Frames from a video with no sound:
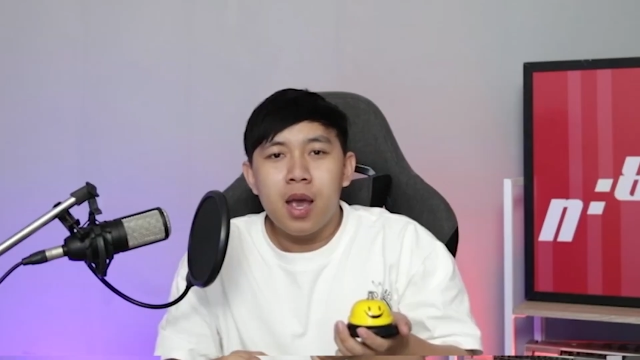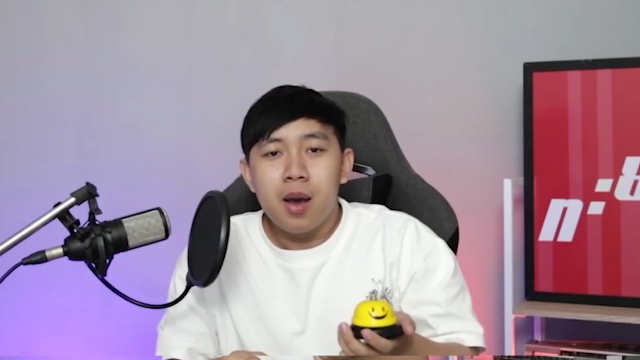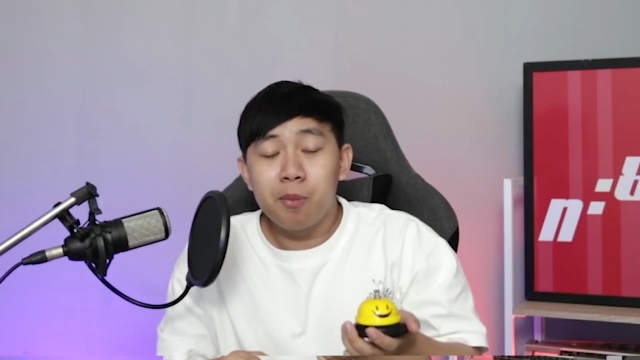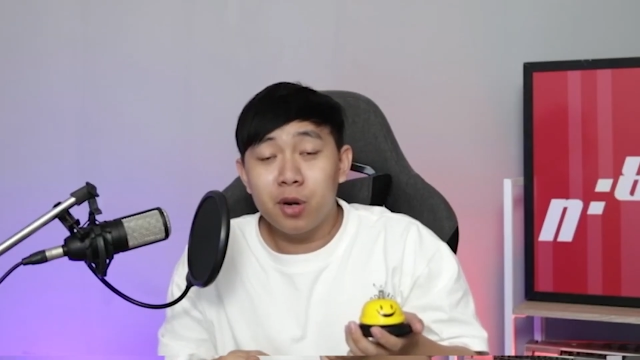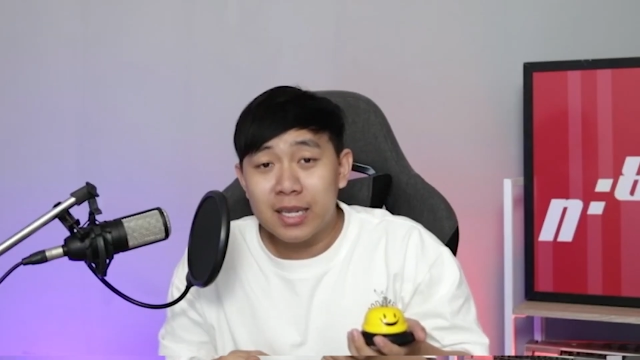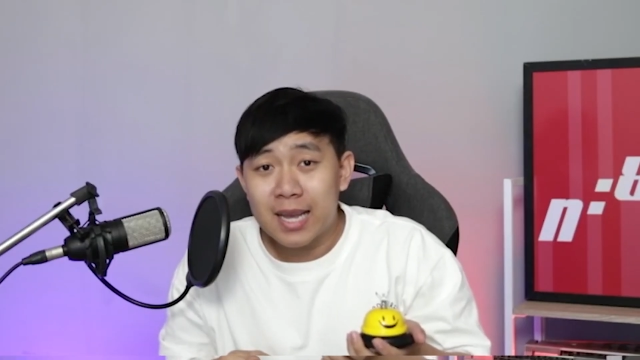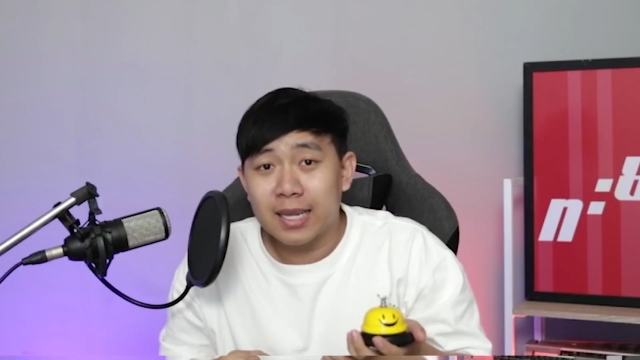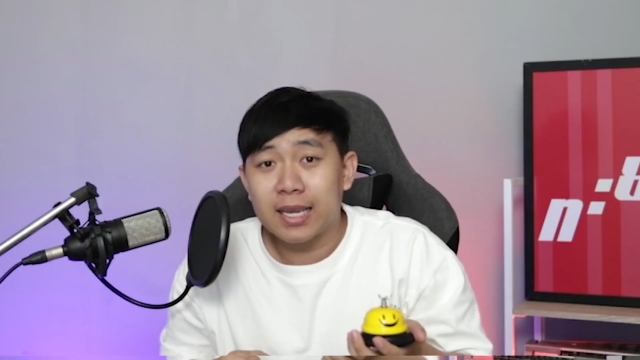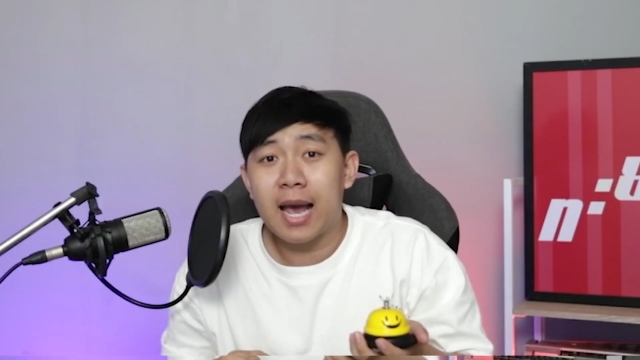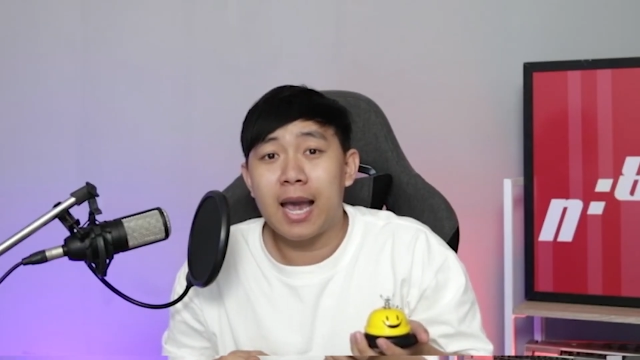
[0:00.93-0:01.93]
บริษัท
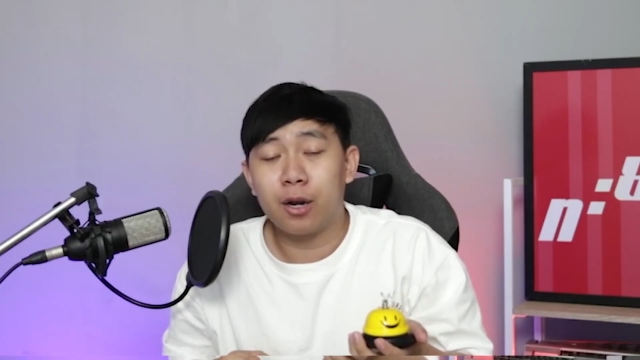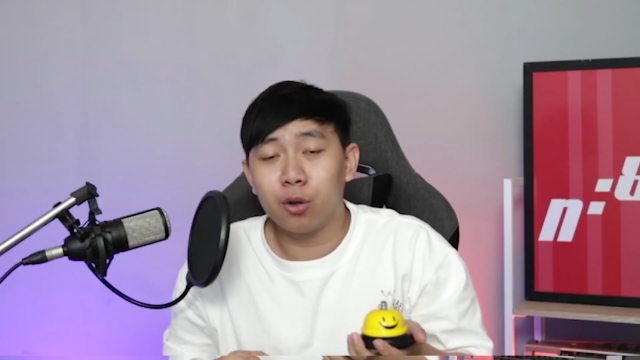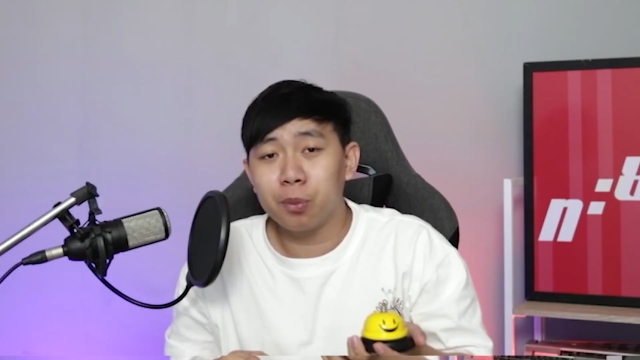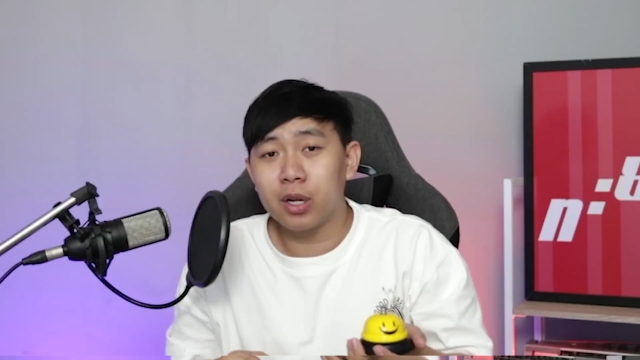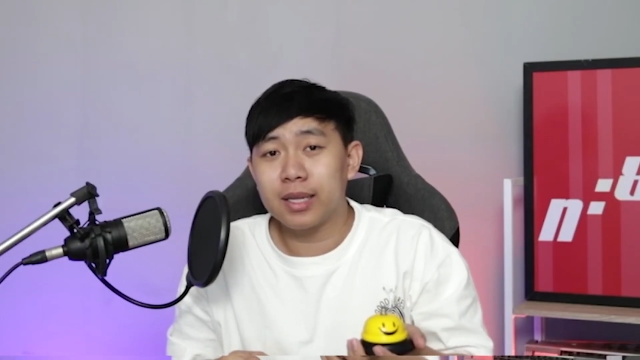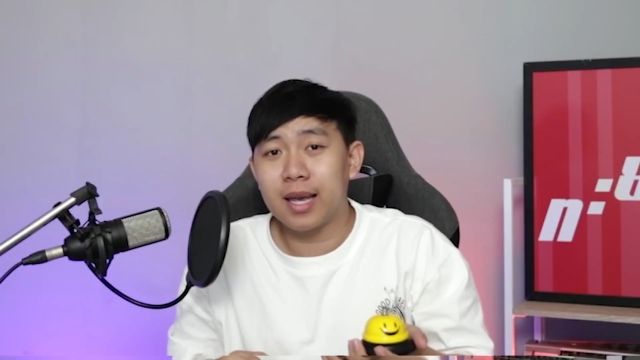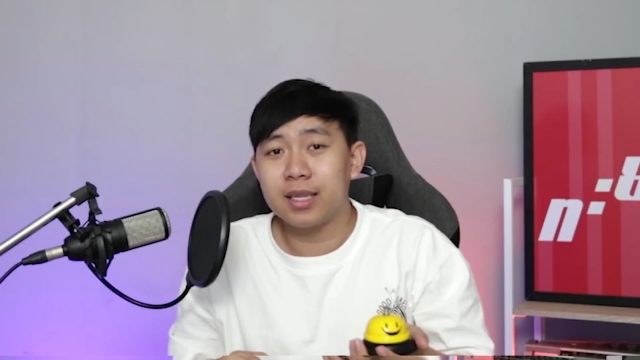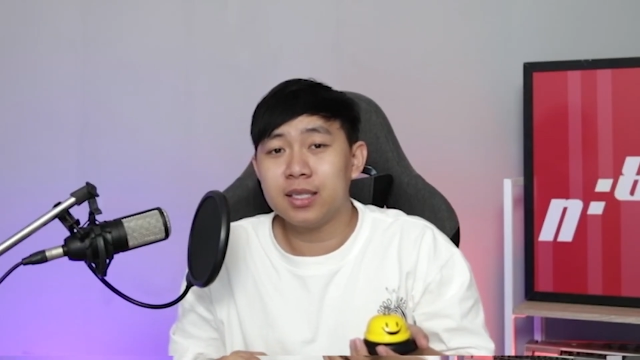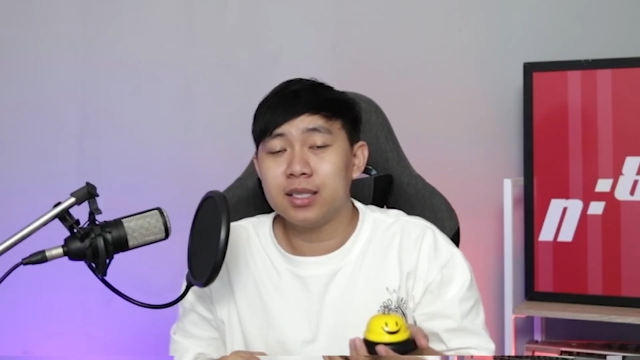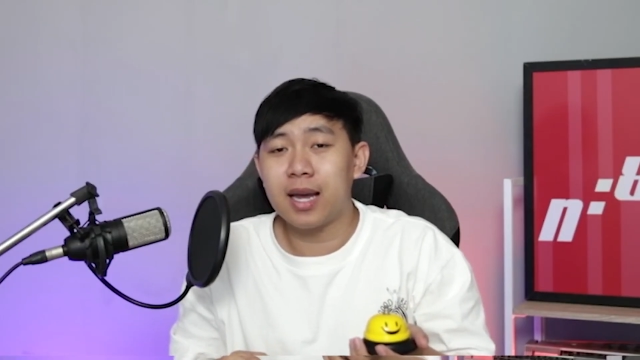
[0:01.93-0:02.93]
ขายรถมอเตอร์ไซค์
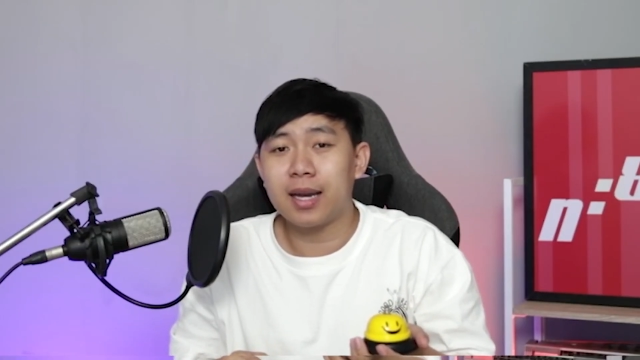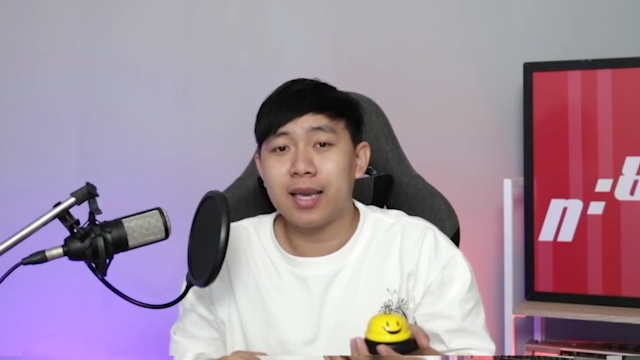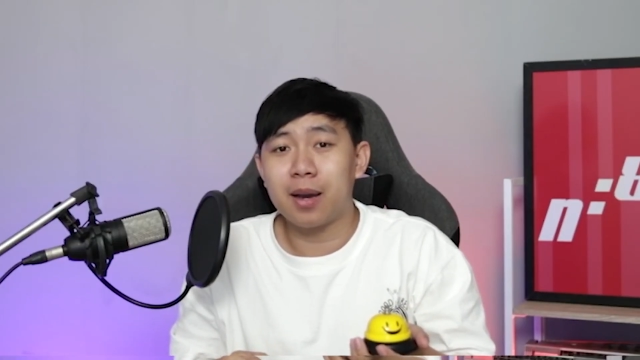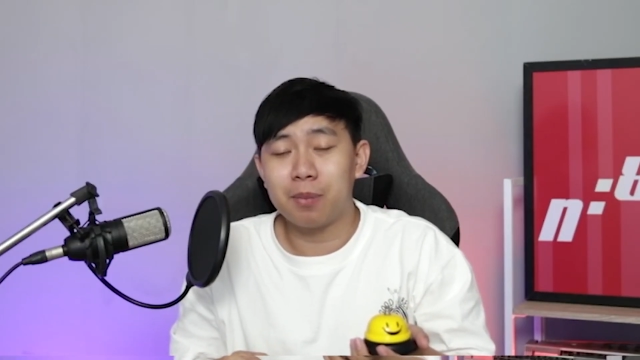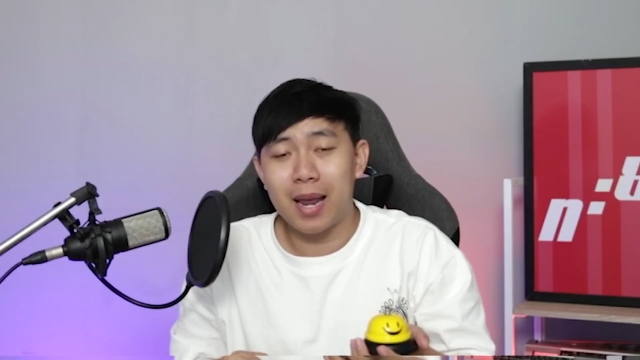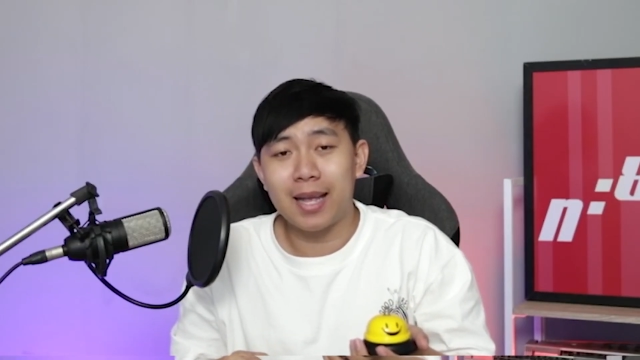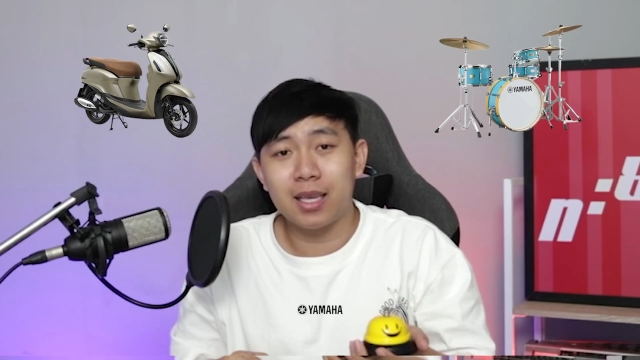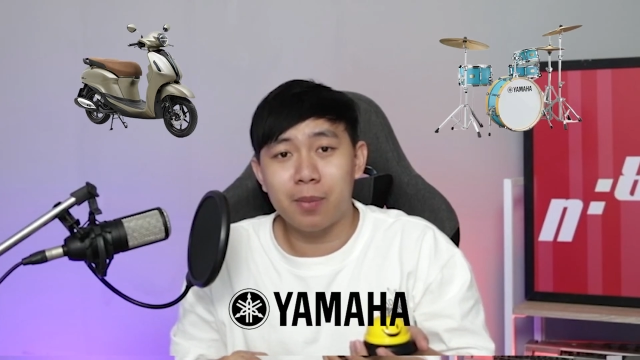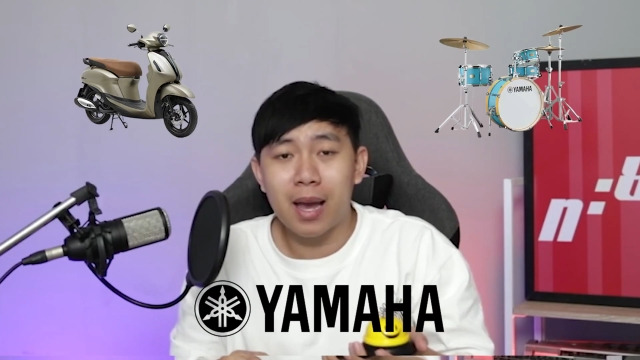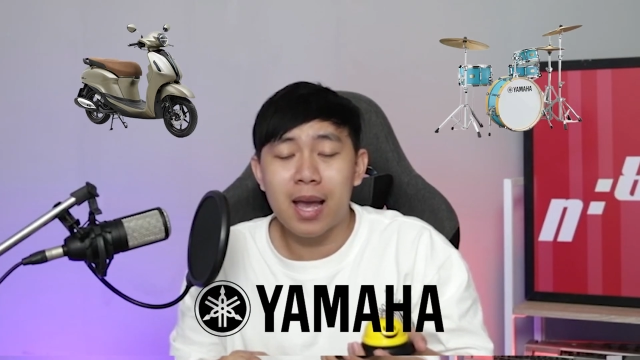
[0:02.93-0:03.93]
ชื่อดังอย่างแบรนด์
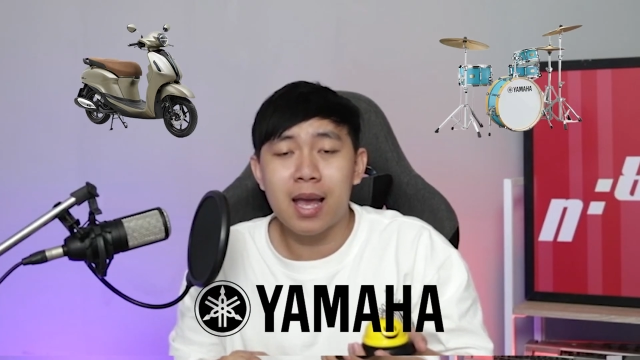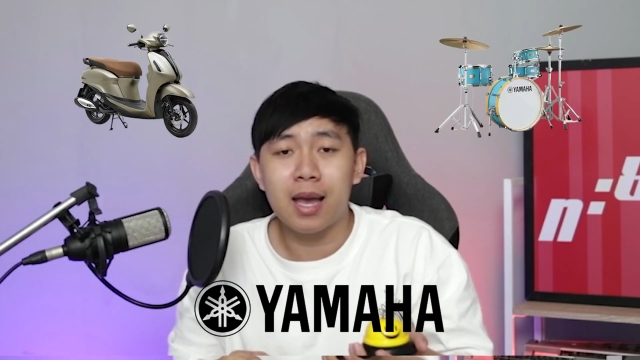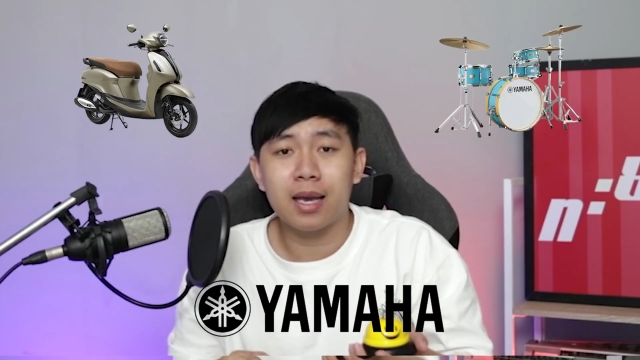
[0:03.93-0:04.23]
ยามาฮ่า